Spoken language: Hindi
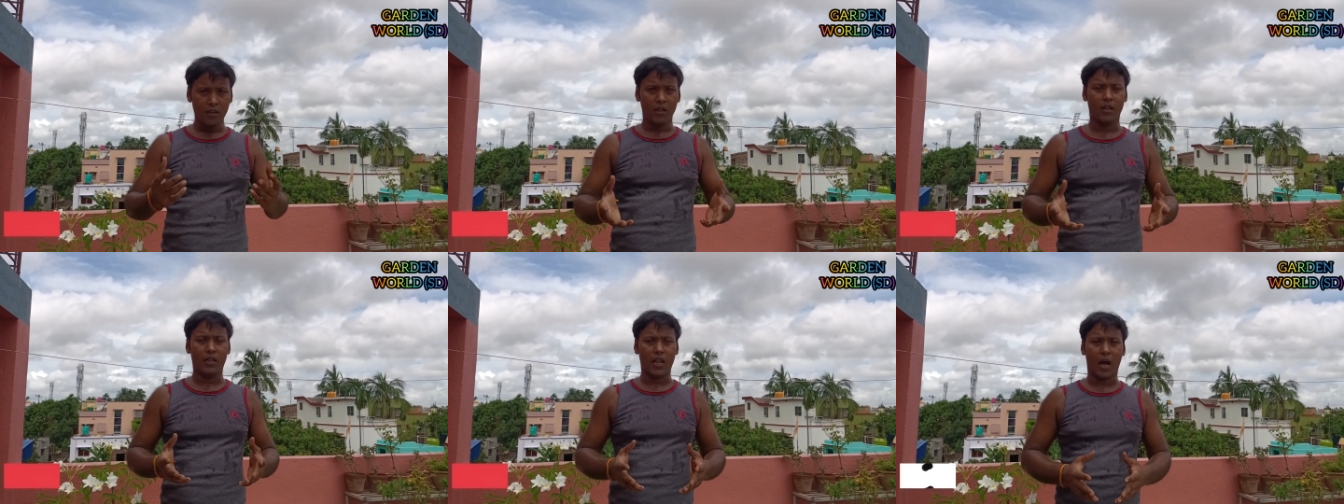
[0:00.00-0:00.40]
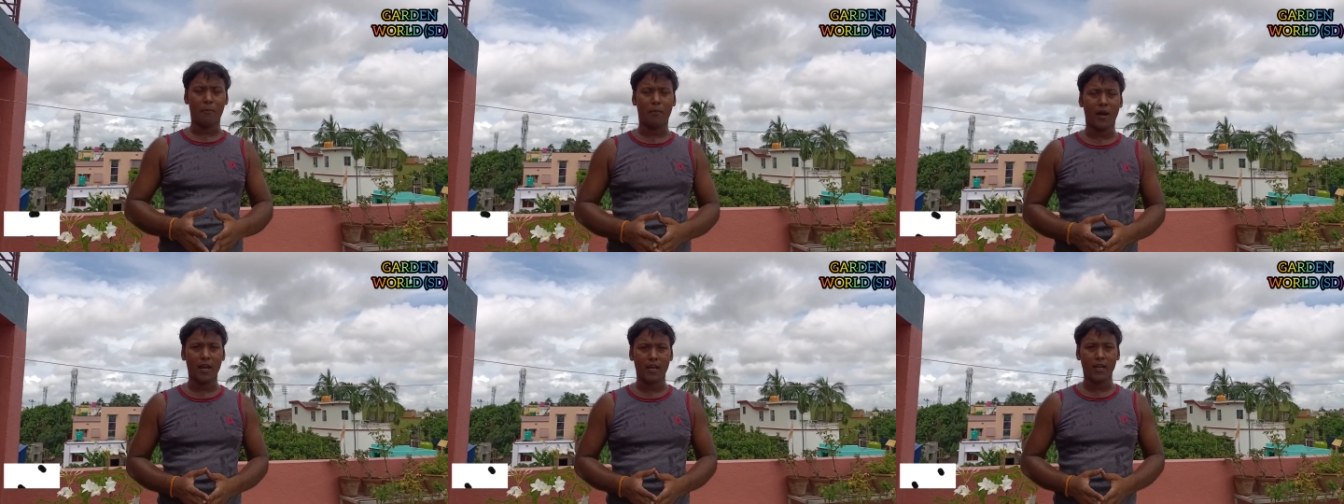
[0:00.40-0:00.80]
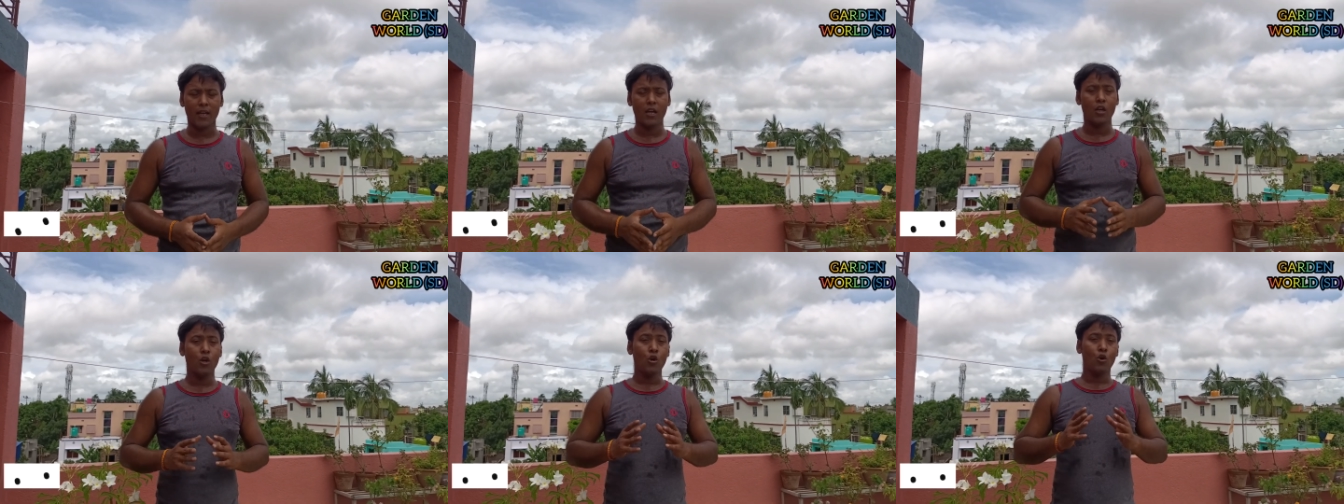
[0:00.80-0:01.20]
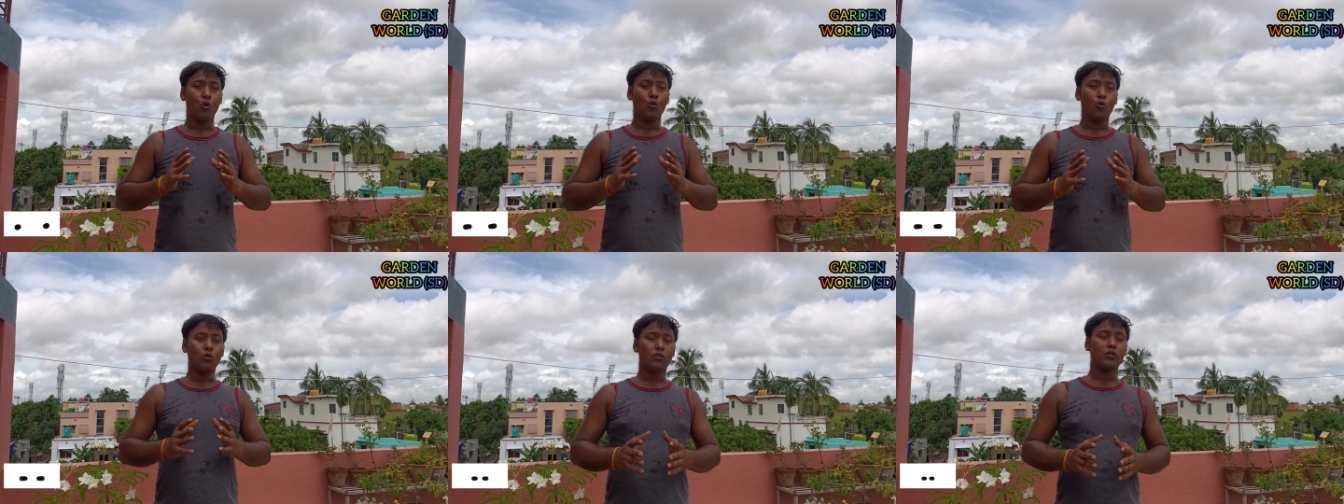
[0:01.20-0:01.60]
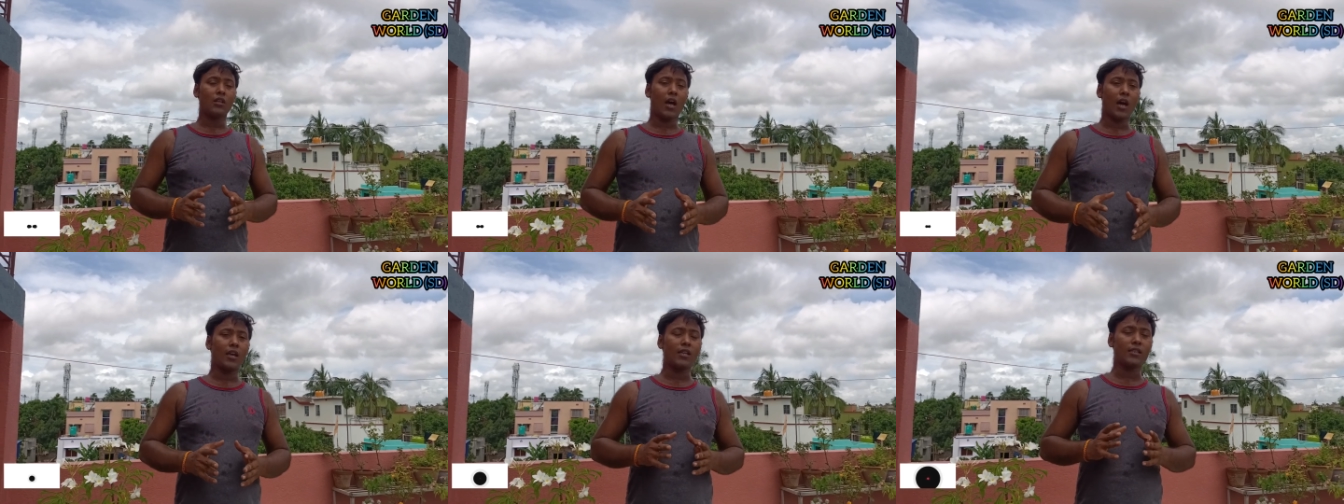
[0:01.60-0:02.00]
ला पाएंगे
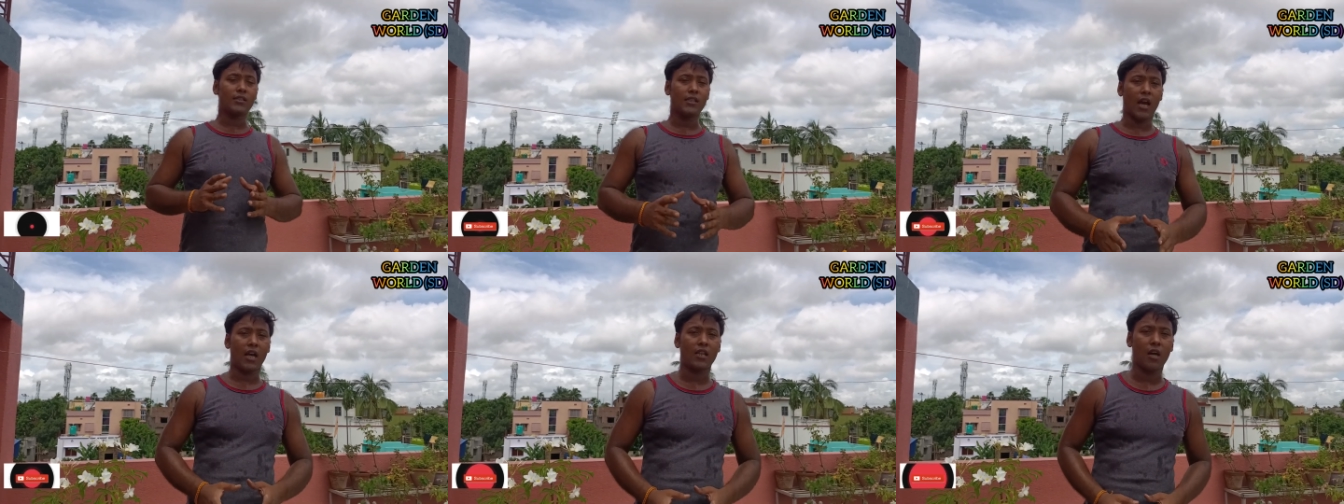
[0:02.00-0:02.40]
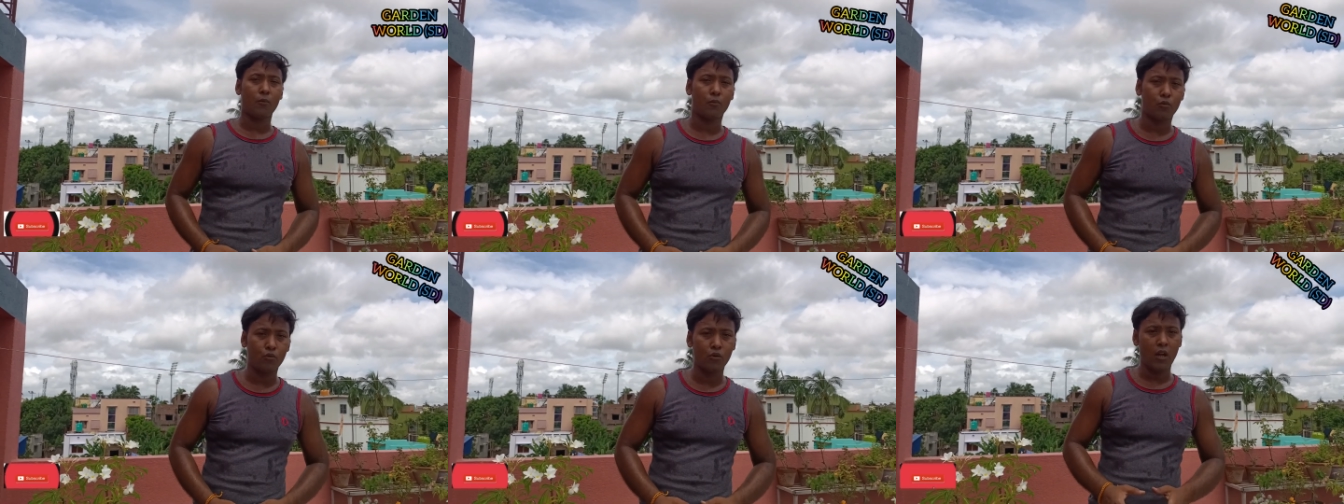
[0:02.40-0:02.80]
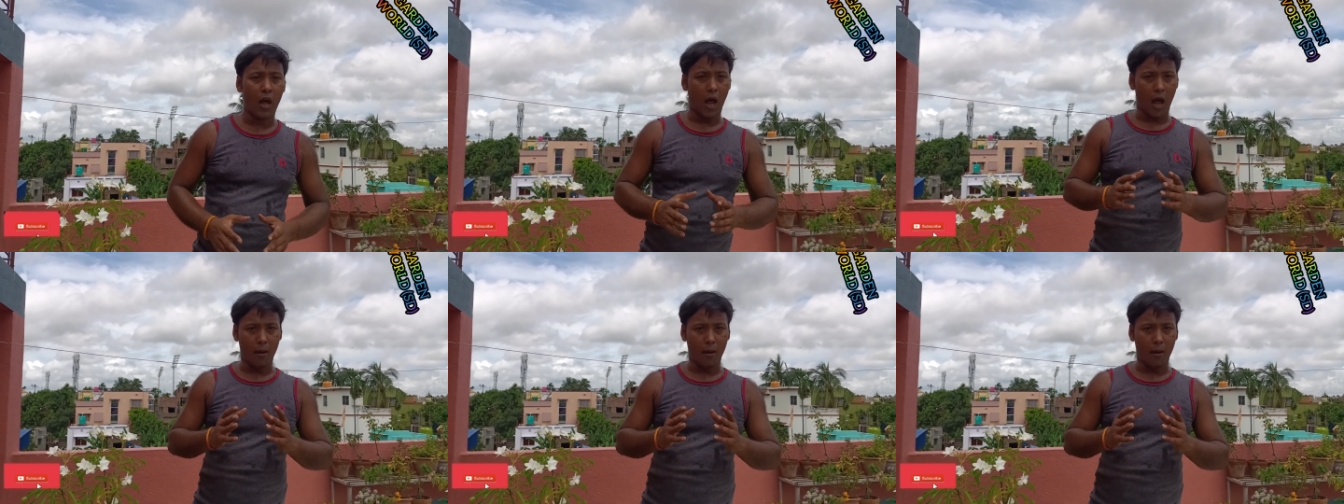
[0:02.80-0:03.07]
उतना ही ज़्यादा फूल